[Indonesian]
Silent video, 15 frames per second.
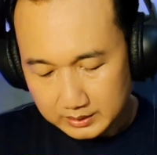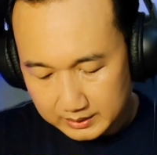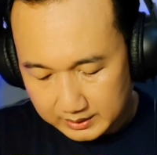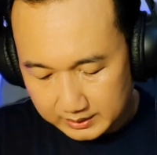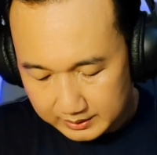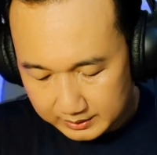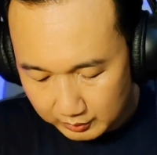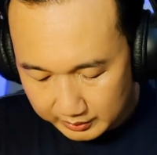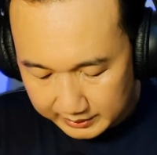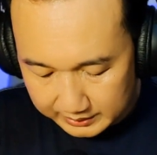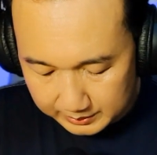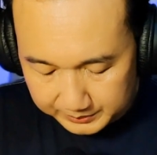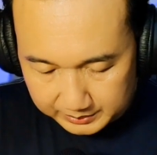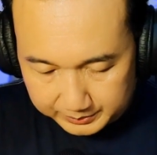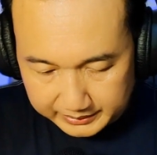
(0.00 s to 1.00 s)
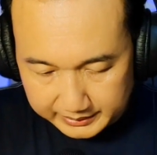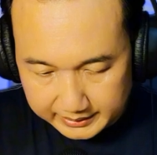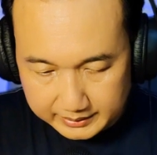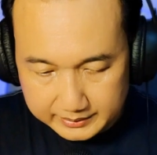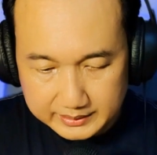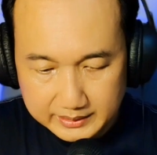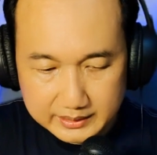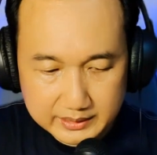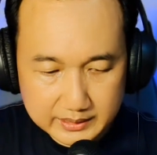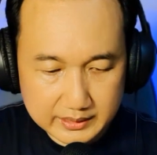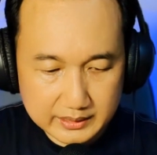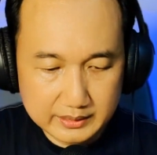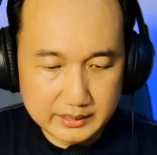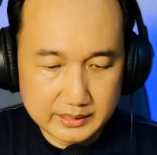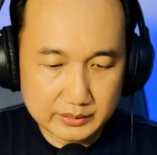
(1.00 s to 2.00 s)
Nah, oke okay, teman-teman ya.
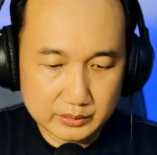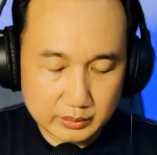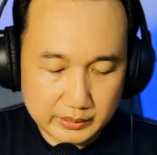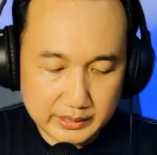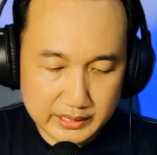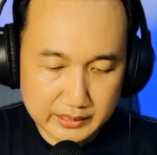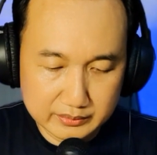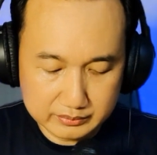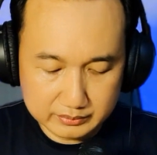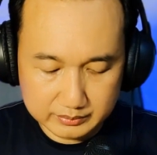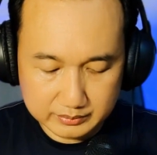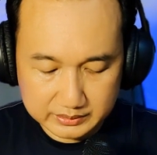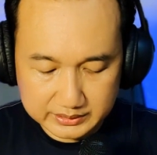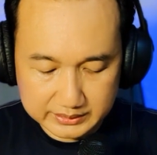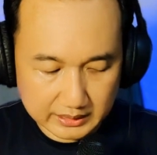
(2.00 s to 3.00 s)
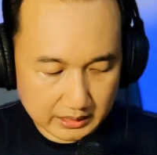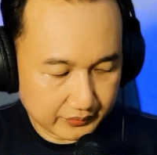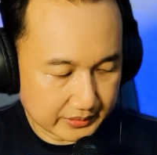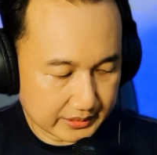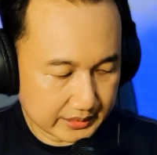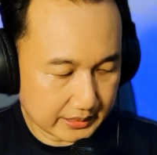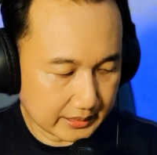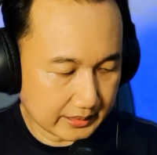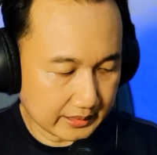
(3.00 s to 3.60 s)
Jadi itu yang secara fisik.